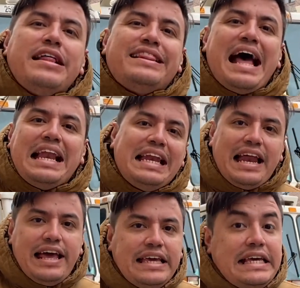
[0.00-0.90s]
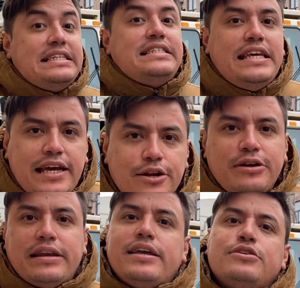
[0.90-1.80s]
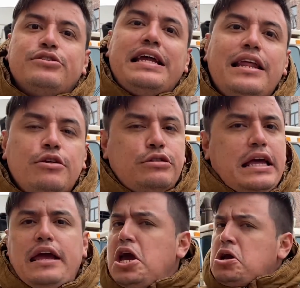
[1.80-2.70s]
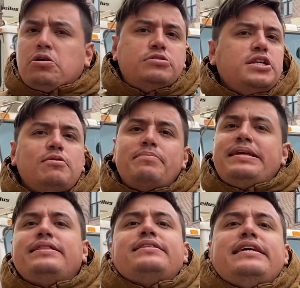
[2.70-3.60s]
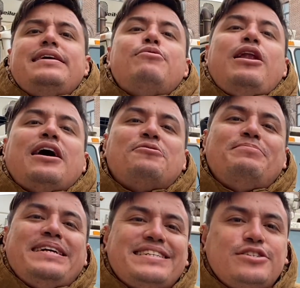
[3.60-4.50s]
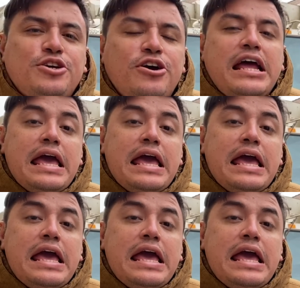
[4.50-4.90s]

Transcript: dale like y síguenos en redes sociales donde continuamente seguimos la conversación